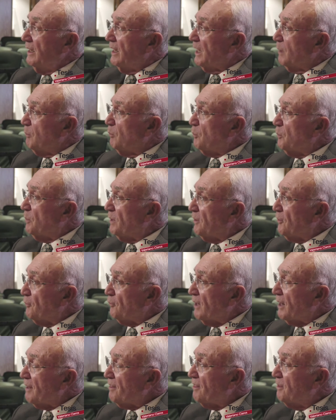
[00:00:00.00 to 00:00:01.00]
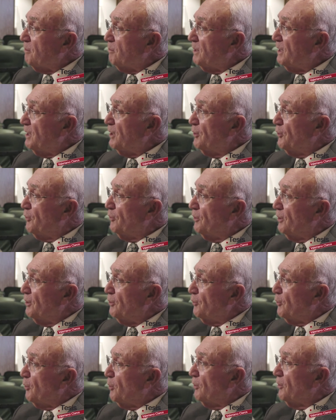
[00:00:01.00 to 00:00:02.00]
éramos personal civil
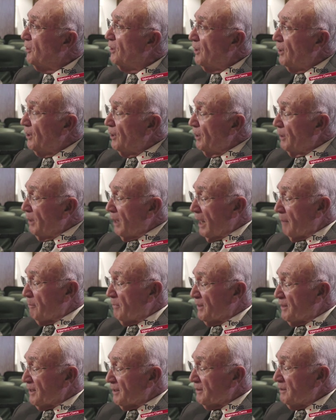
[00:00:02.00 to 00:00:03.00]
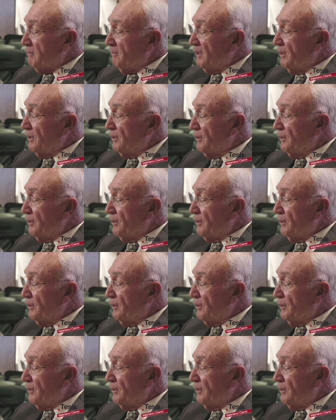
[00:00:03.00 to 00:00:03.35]
no... Al civil